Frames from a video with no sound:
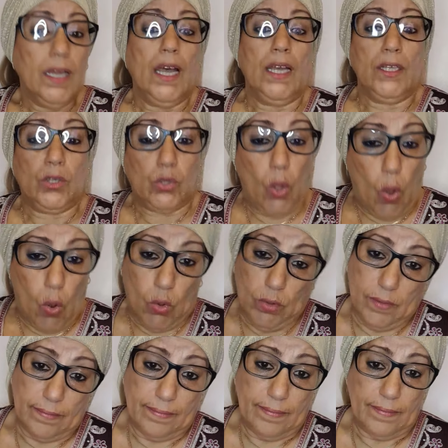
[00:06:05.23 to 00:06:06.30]
اي طو
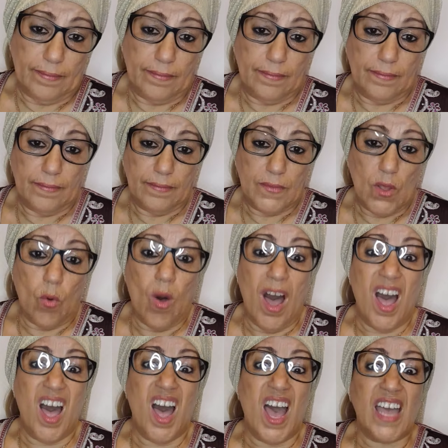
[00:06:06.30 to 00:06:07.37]

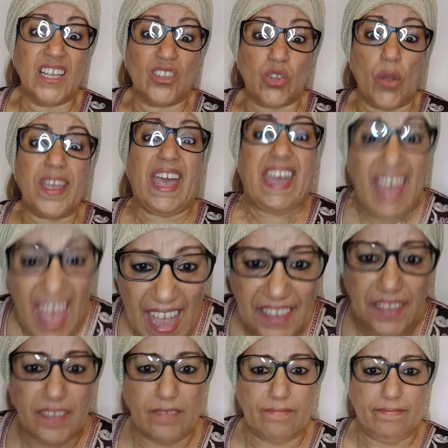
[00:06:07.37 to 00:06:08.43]
واي طو
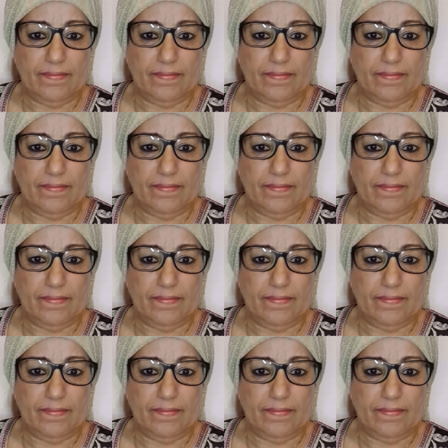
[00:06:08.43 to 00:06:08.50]
يخان